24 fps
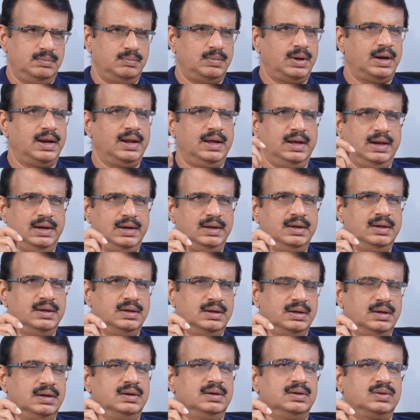మలయాళీ
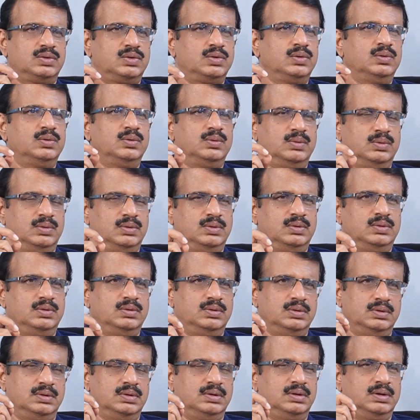సో
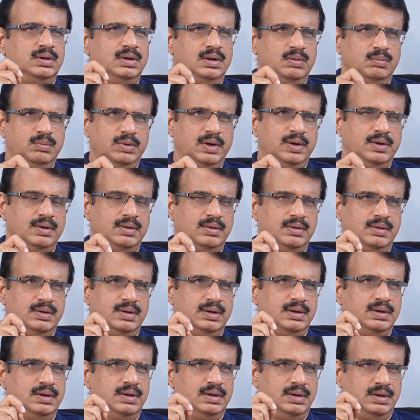ఈమె
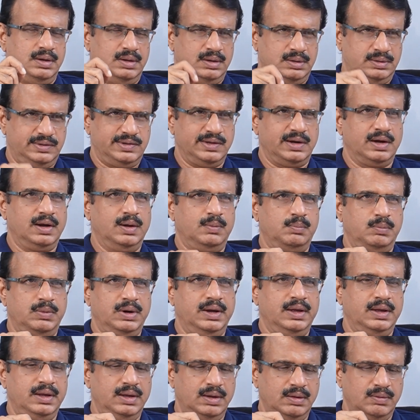
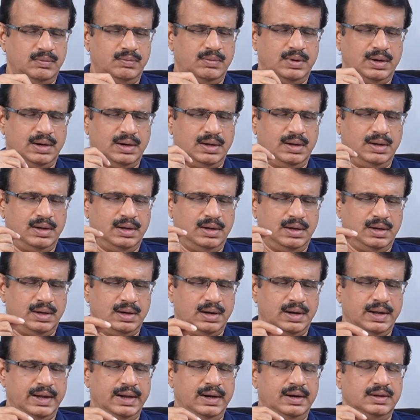చిన్నమ్మాయి వీళ్ళ
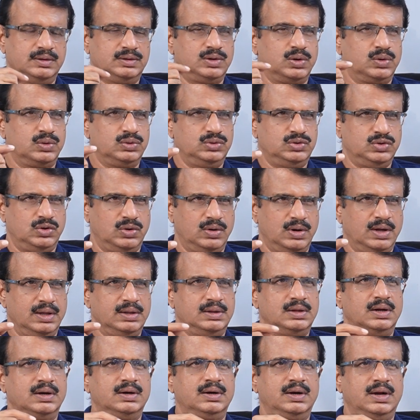అన్నయ్యలు ఇద్దరు
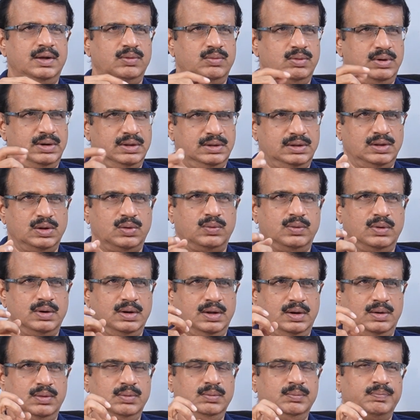జోనాథ్ అండ్ డేవిడ్ ఇద్దరు
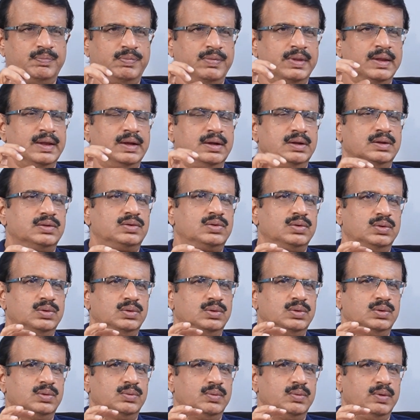ఉన్నారు సో
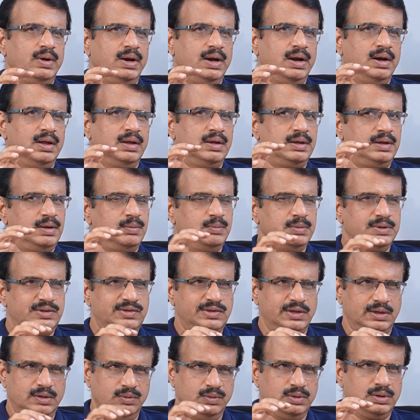వీళ్ళ ఈమె
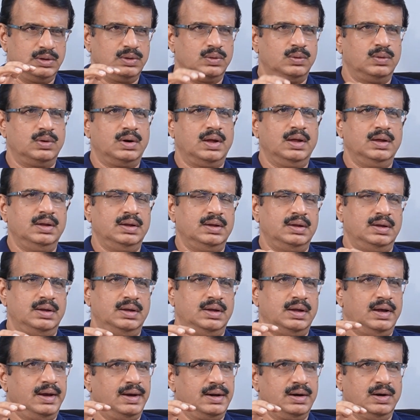చదివింది కూడా
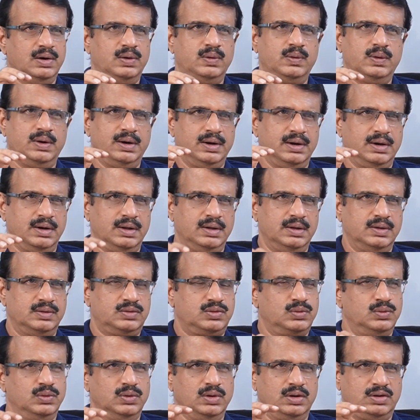యాంగ్లో ఇండియన్
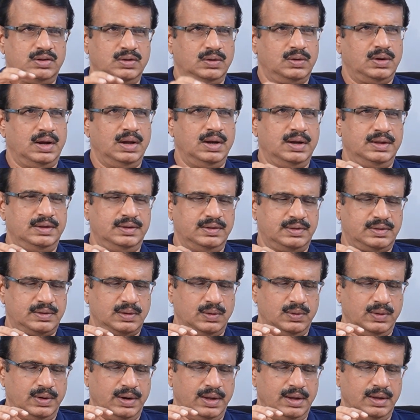స్కూల్స్
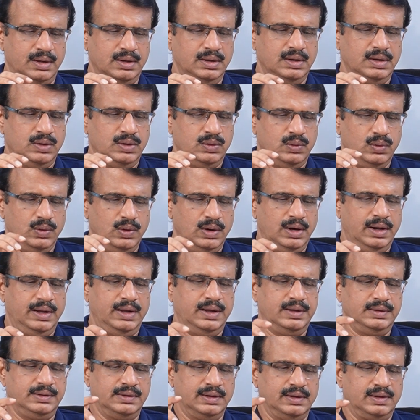కాలేజెస్లోనే హోలీ
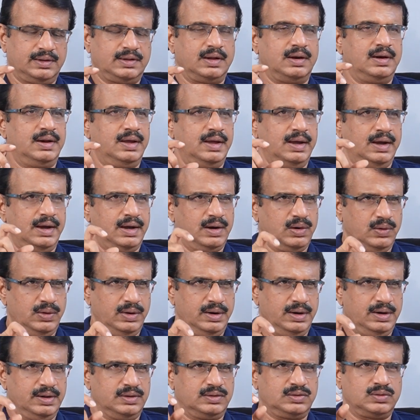ఏంజల్స్ అని యాంగ్లో
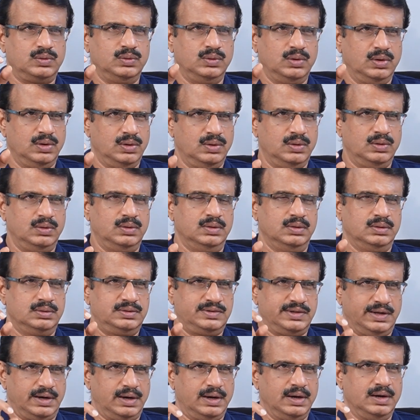ఇండియన్ స్కూల్లో
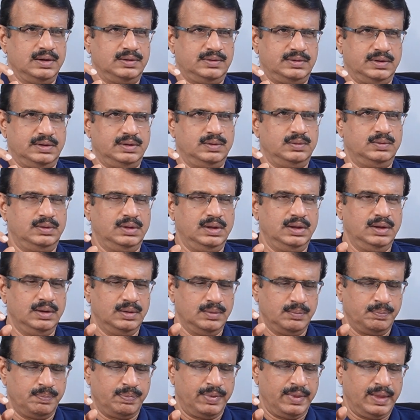చెన్నైలో చదివింది
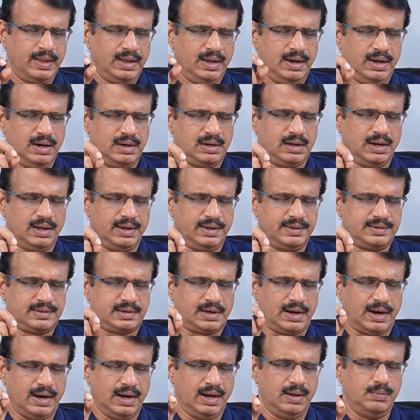అట్లాగే
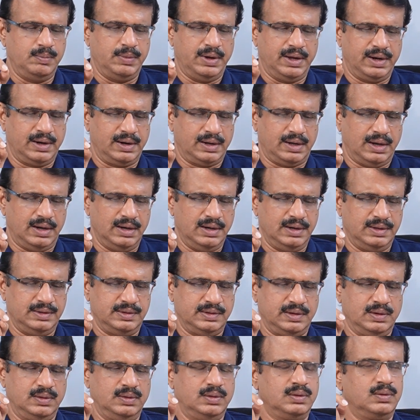స్టెల్లా మ్యారీ
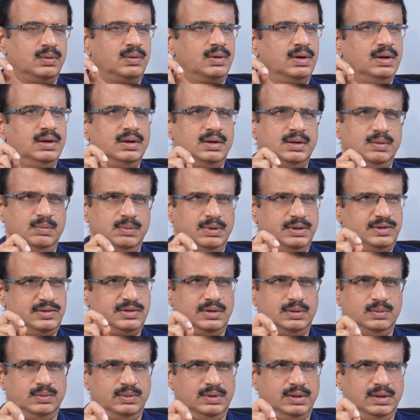కాలేజీలో కూడా ఈమె
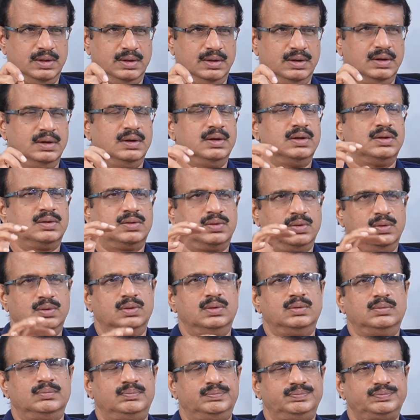చదివింది సో
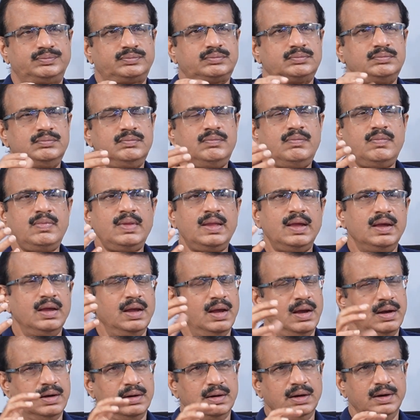ఈ
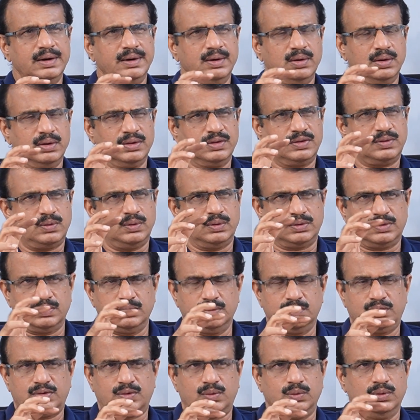ఆంగ్ల ఇండియన్స్ కోసం
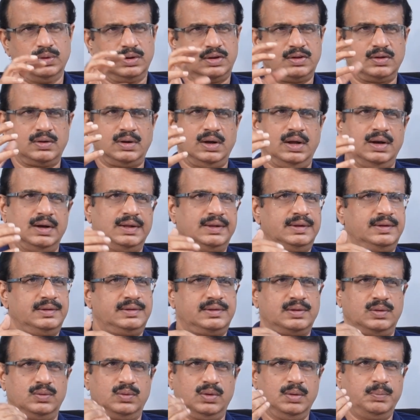స్కూల్స్
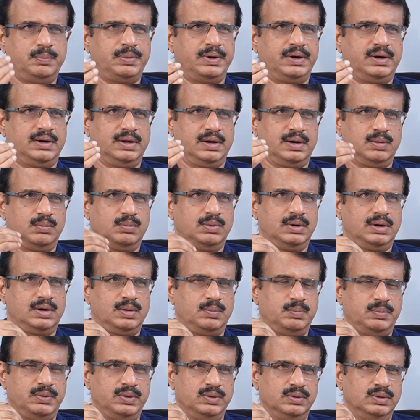కాలేజెస్ కూడా పెట్టారనమాట
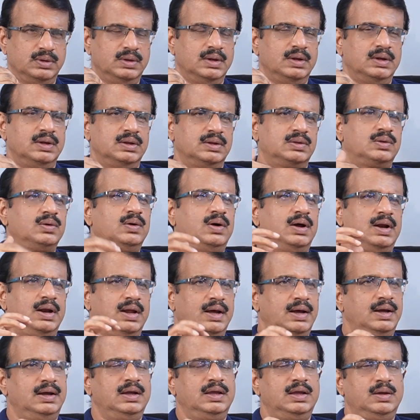అప్పుడు సో
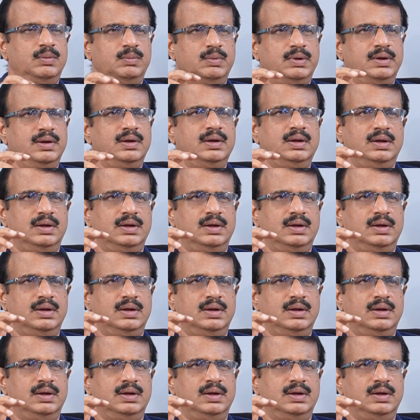అలాగా ఈమె